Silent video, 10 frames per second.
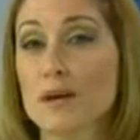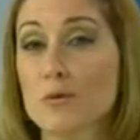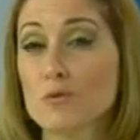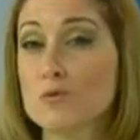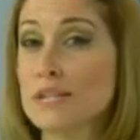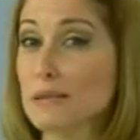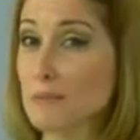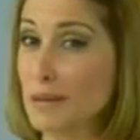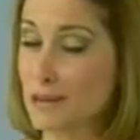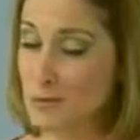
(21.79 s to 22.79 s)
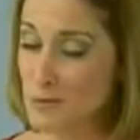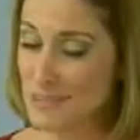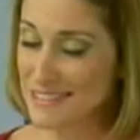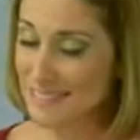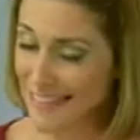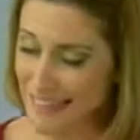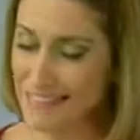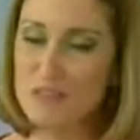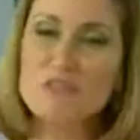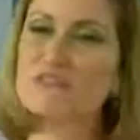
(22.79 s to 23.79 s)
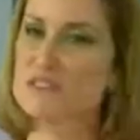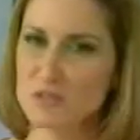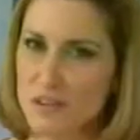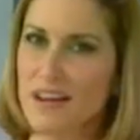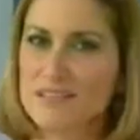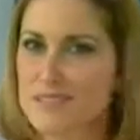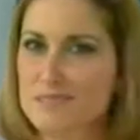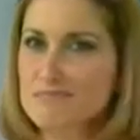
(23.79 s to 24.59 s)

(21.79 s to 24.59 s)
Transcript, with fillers: alguns alimentos nada convencionais.